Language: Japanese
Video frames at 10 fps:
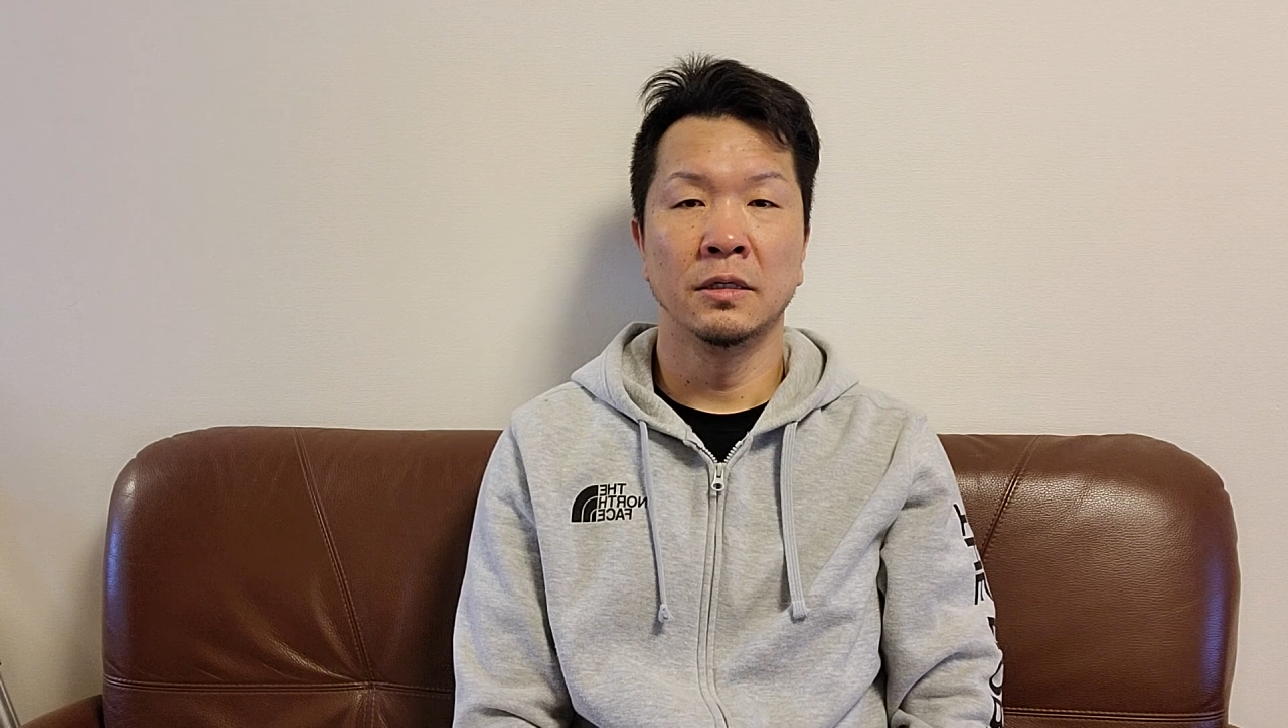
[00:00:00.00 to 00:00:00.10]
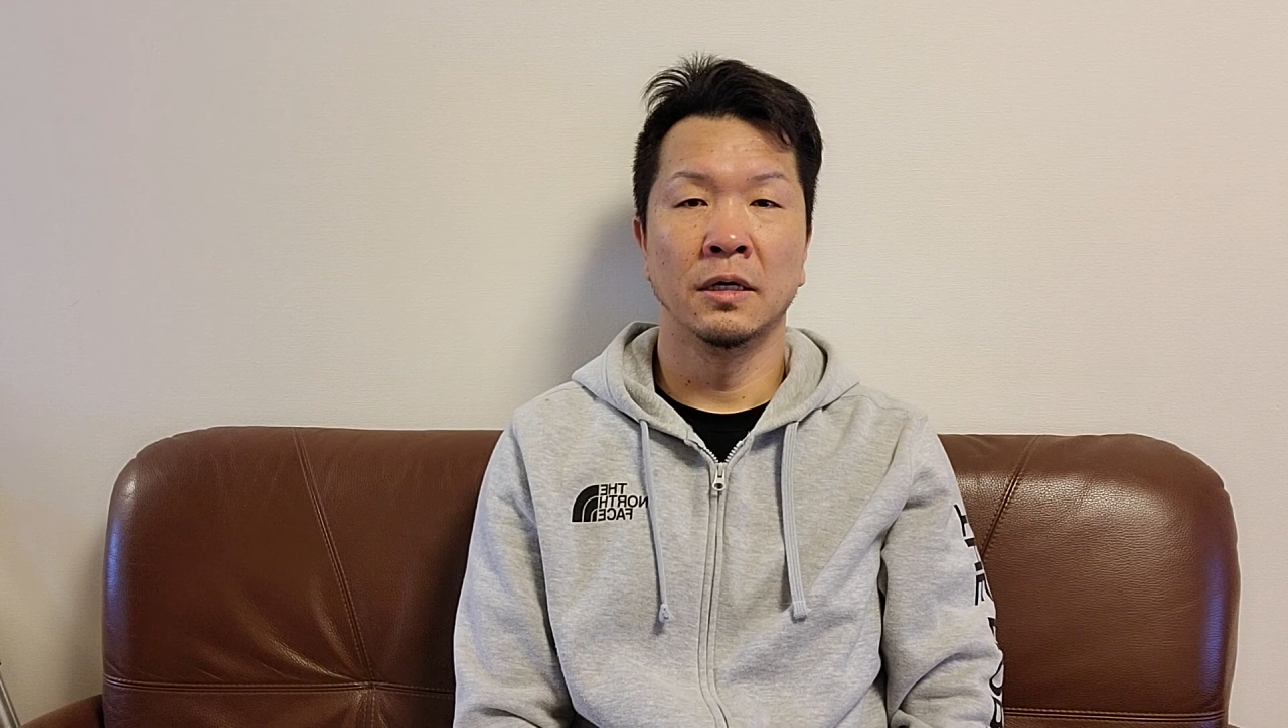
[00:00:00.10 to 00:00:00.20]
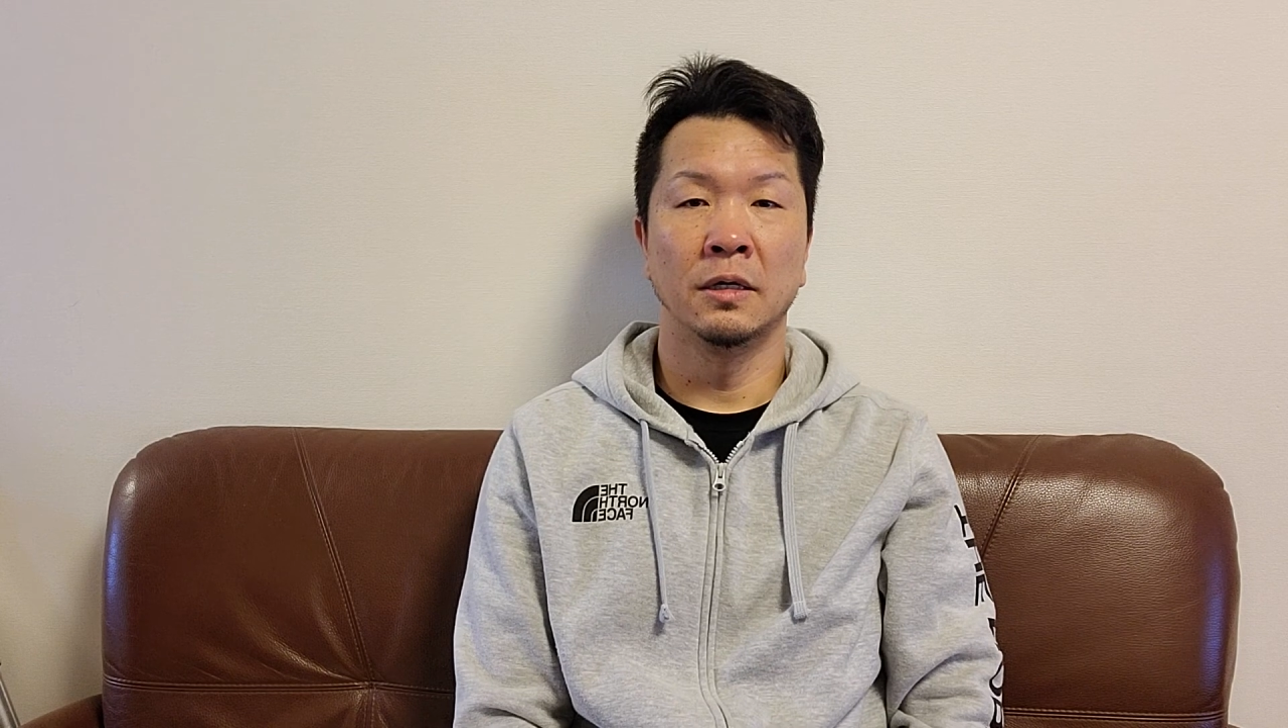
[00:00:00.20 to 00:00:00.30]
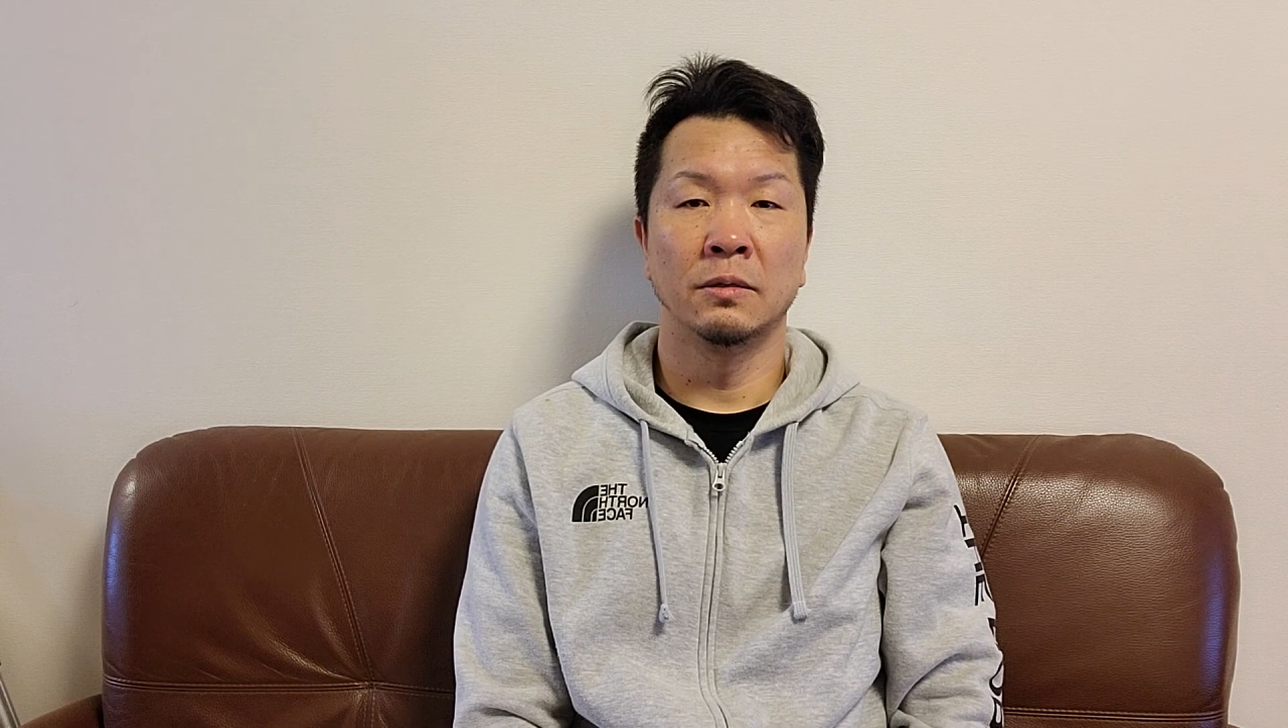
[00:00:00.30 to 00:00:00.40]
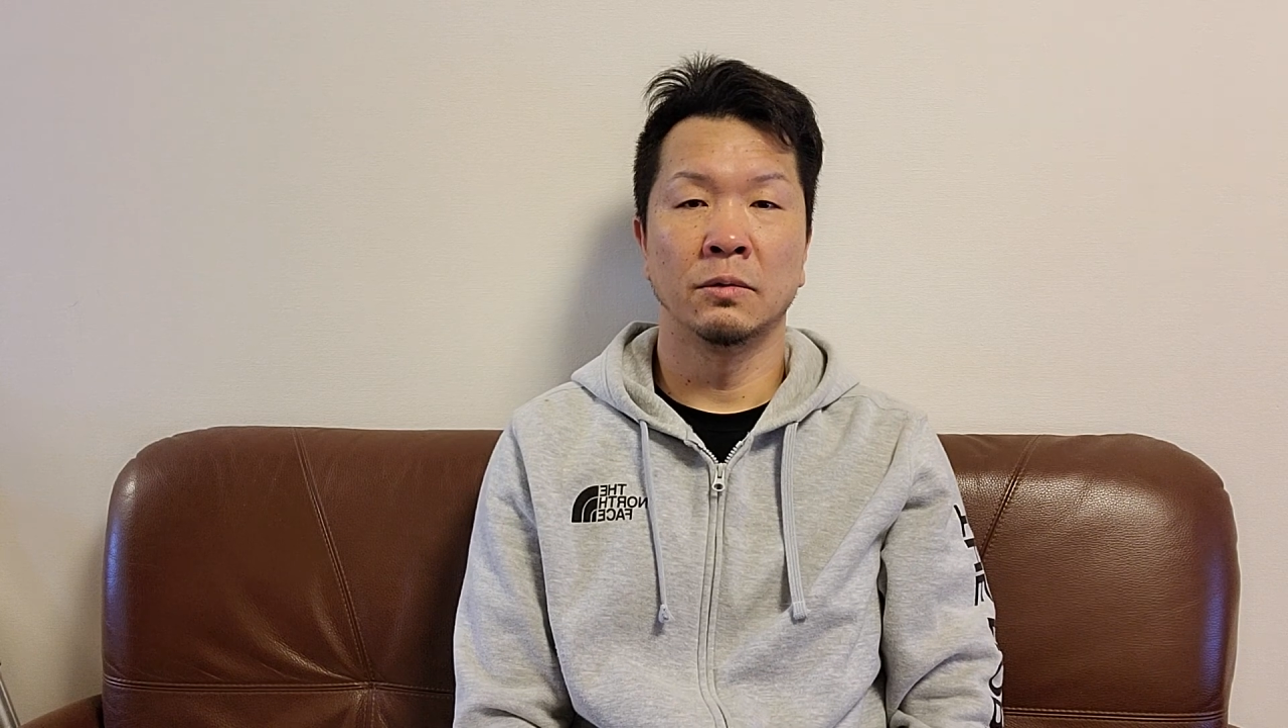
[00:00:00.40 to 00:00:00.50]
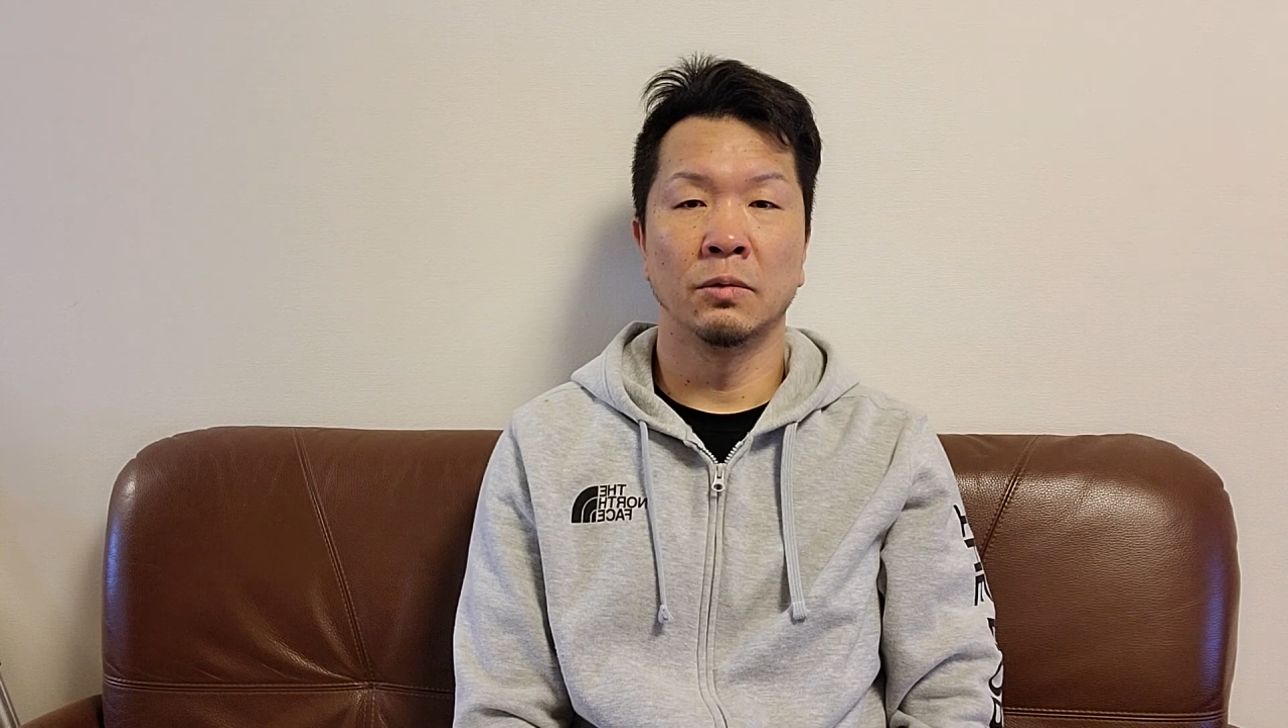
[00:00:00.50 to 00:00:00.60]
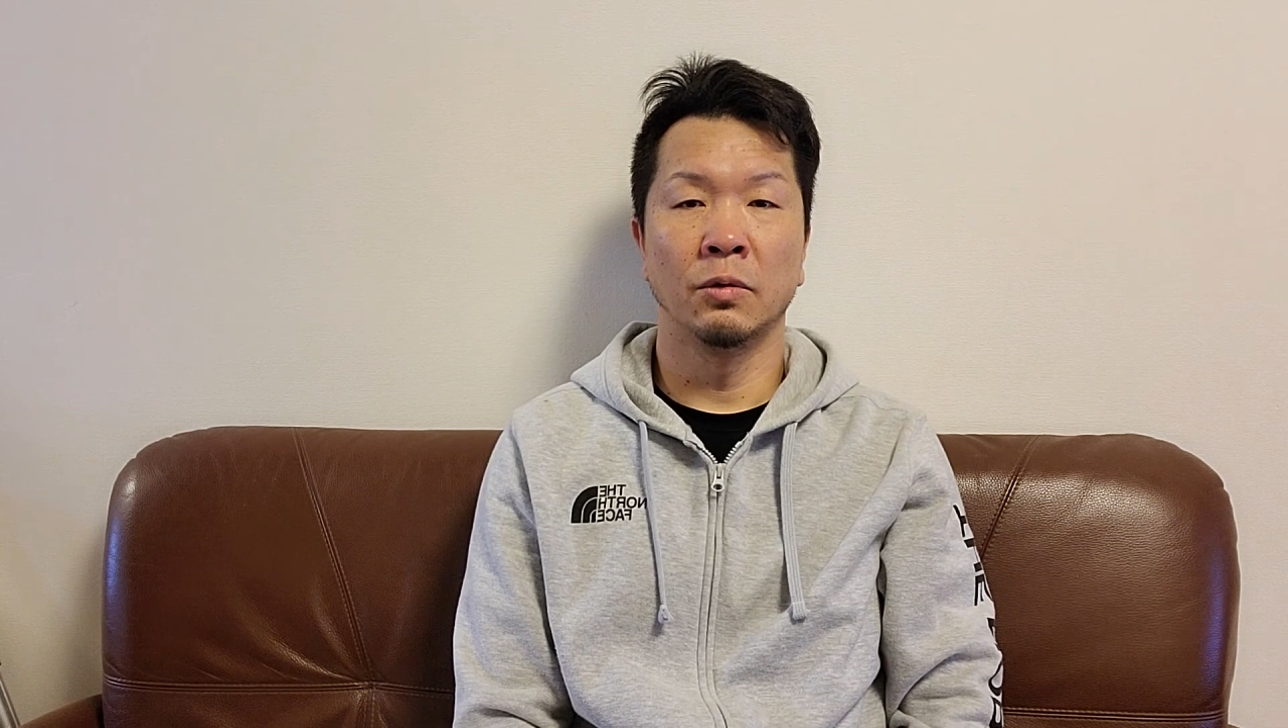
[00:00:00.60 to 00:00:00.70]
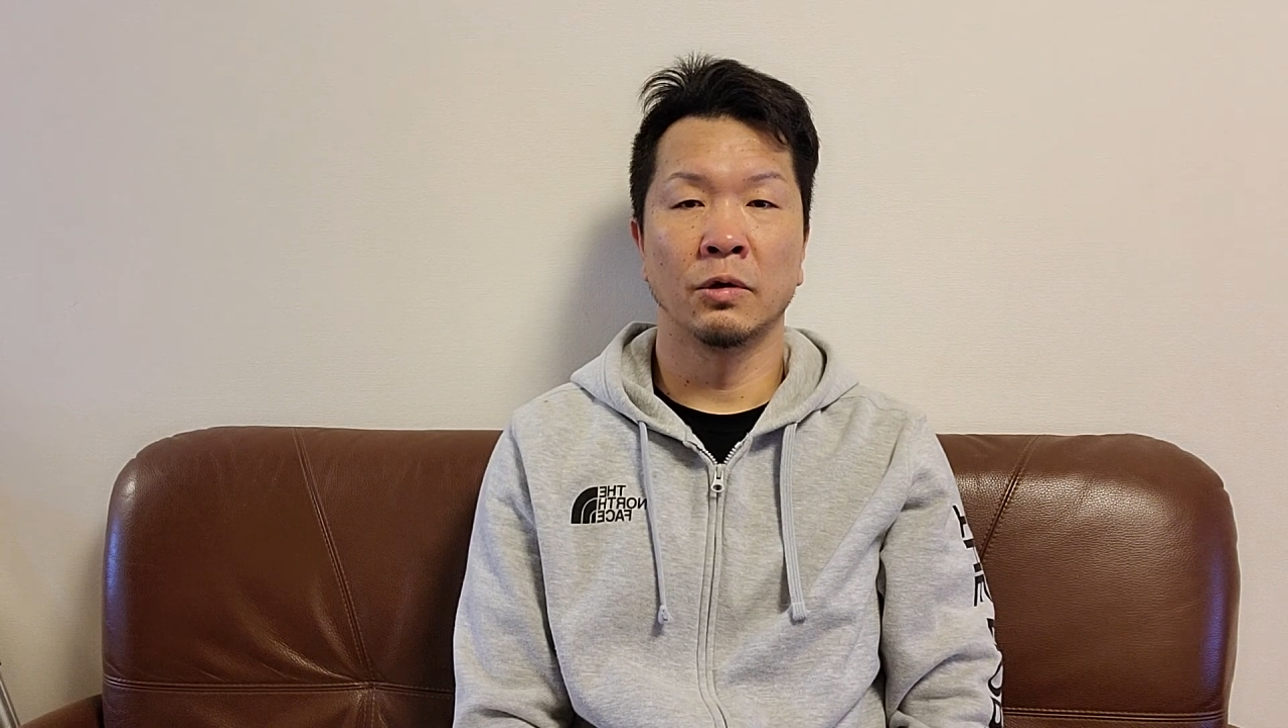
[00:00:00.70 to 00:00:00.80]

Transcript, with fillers: あの、